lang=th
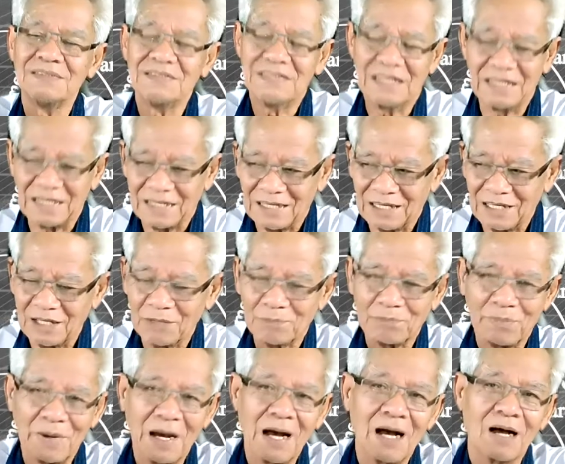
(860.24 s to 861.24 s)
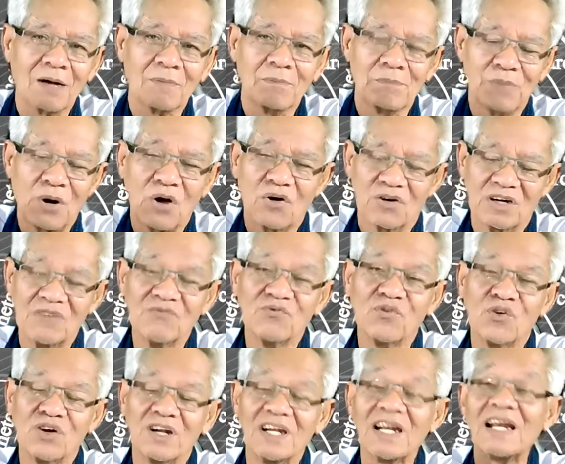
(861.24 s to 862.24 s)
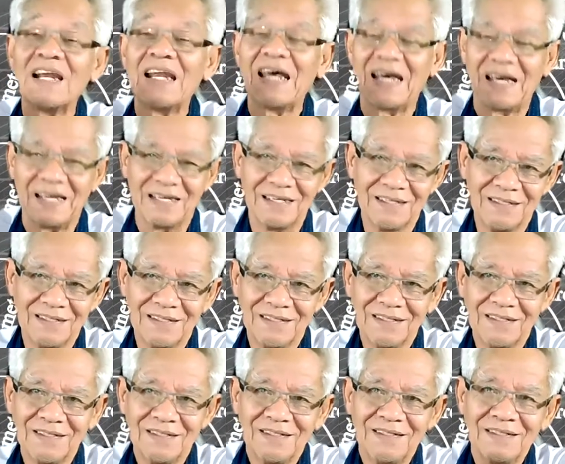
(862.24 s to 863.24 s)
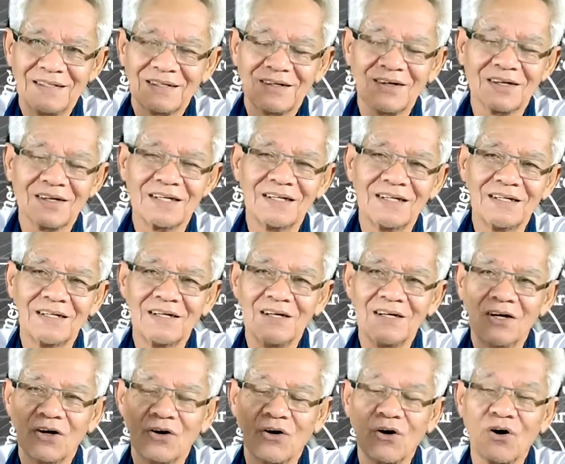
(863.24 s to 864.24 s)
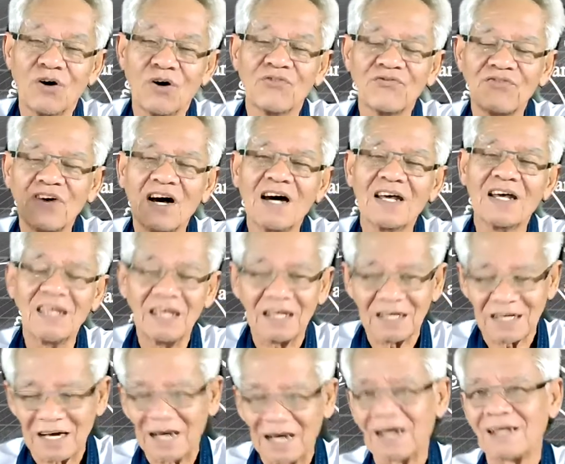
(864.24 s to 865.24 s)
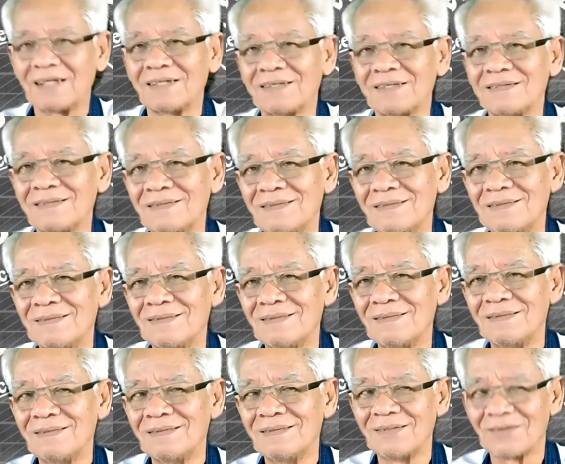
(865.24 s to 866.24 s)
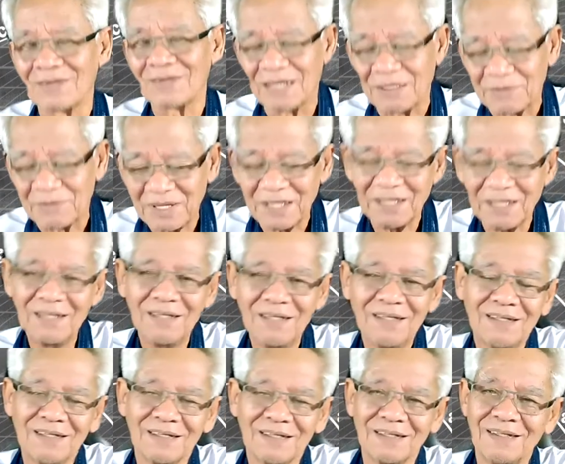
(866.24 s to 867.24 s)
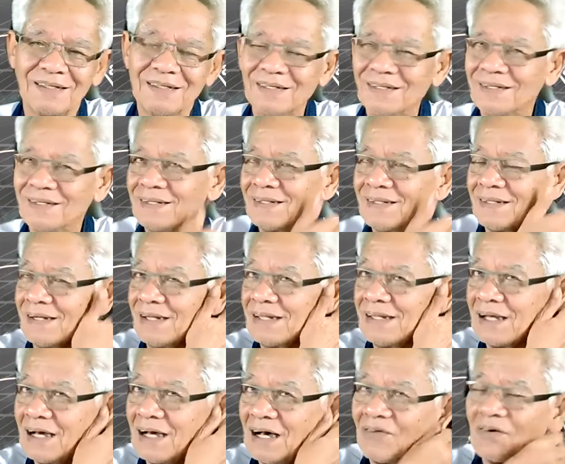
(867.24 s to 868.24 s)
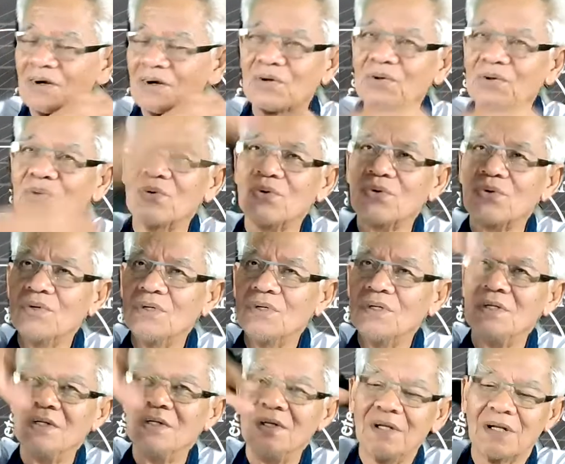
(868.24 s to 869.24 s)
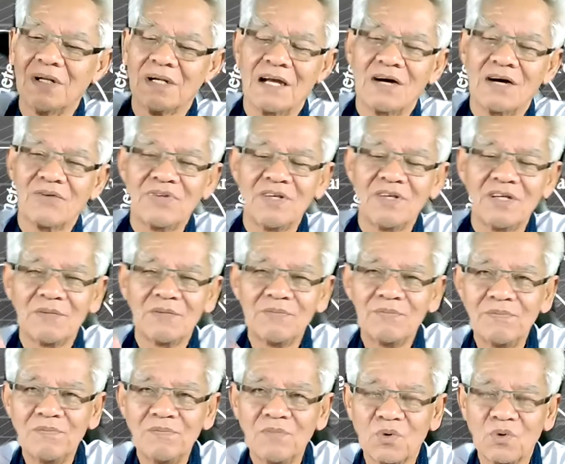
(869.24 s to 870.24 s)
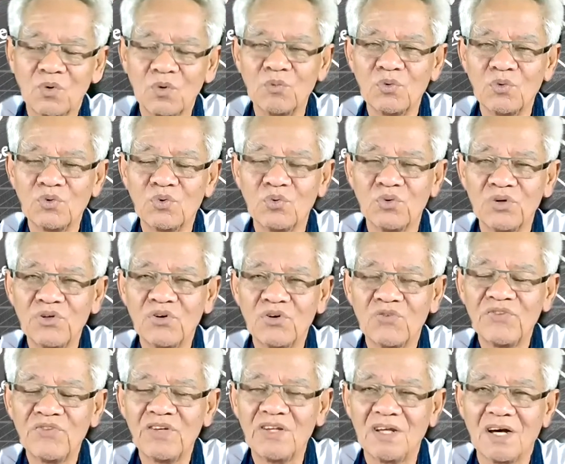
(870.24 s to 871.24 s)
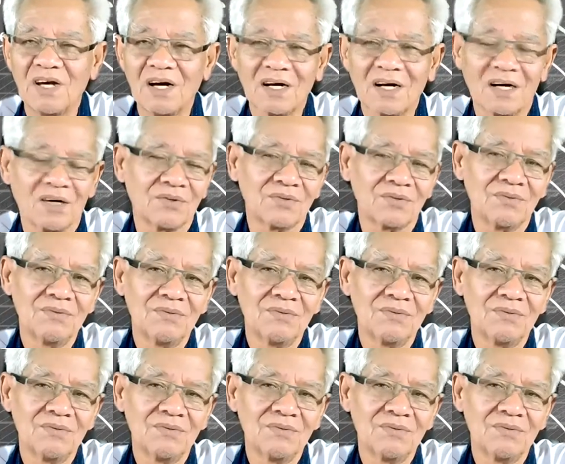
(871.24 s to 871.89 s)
นั่นนะฮะปากปล่องน้ำวนนั่นแหละ ก็คือขอบฟ้าเหตุการณ์โอเคไหม ทีนี้ถ้าหากว่าเราดูดาวเทียมกลุ่มอุตุนิยมวิทยาเขา